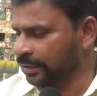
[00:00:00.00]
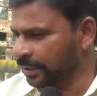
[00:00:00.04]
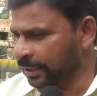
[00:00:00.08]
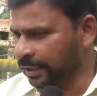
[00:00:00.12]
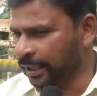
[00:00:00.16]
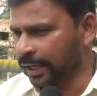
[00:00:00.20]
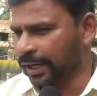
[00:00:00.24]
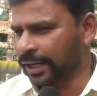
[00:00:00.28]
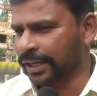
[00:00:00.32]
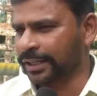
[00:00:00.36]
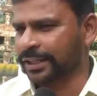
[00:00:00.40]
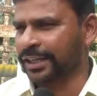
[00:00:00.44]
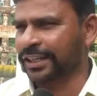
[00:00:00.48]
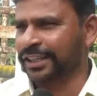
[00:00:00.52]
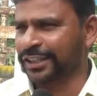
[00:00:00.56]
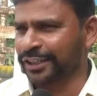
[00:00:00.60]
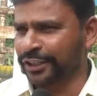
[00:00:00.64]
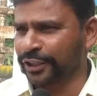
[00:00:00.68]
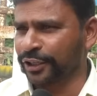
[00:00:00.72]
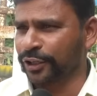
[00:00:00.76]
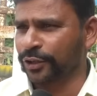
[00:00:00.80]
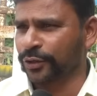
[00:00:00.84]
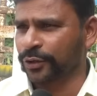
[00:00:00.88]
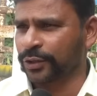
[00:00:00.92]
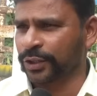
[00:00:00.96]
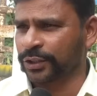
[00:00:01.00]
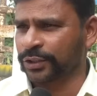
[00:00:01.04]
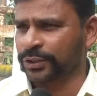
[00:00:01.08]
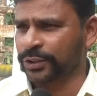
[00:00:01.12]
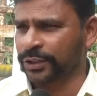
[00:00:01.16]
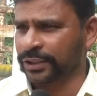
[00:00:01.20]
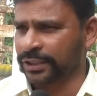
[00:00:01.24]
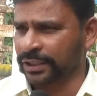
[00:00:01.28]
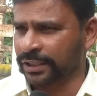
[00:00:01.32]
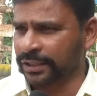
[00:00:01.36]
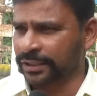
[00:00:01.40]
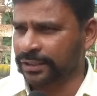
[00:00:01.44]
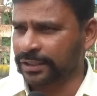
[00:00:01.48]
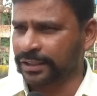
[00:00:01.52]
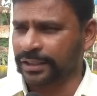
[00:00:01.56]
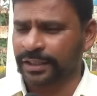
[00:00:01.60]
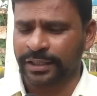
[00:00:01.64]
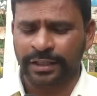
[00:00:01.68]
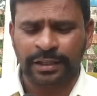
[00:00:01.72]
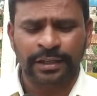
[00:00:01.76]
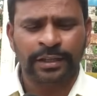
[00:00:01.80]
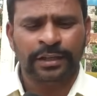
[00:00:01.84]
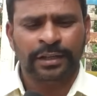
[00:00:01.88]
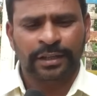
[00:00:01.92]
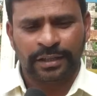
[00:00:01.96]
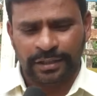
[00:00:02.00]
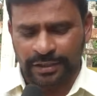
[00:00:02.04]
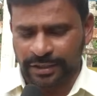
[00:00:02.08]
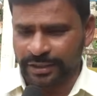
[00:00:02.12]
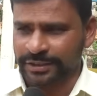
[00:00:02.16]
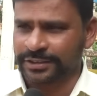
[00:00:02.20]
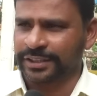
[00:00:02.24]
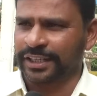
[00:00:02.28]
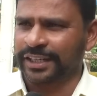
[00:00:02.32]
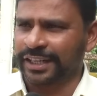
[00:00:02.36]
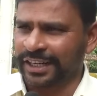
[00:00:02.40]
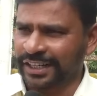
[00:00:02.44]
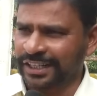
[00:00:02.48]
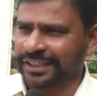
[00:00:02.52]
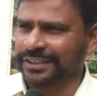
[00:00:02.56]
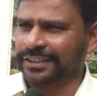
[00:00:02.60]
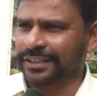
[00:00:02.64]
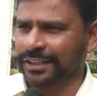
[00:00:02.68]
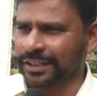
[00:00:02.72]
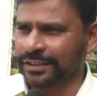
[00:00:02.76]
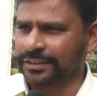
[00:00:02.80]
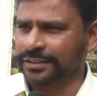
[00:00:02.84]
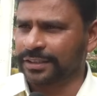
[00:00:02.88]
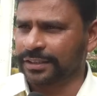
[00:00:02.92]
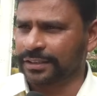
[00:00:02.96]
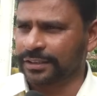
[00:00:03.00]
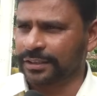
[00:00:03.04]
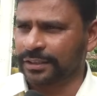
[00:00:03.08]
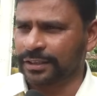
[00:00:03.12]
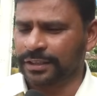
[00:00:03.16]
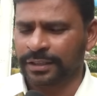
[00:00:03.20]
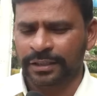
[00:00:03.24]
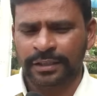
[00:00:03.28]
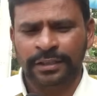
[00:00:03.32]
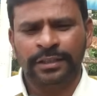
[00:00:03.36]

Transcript: నీ కాళ్ళ కాడికి నీళ్ళకి వచ్చేతలకి నీకు చెల్లి అనేది తెలుస్తుంది